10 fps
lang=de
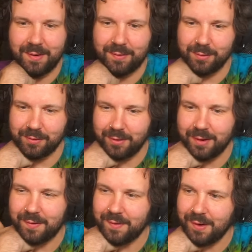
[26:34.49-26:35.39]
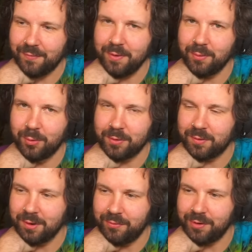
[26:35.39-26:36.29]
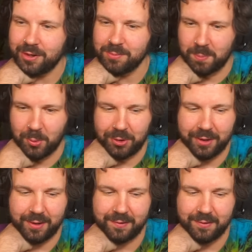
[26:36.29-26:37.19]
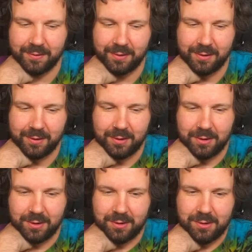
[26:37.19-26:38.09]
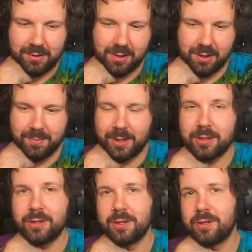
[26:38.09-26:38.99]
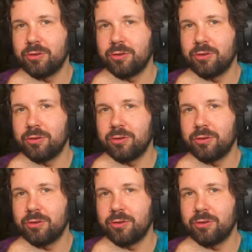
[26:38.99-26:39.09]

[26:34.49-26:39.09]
Also ich soll jetzt sehr viel rotes Rindfleisch mit Butter essen. Ja, nee, mach ich nicht.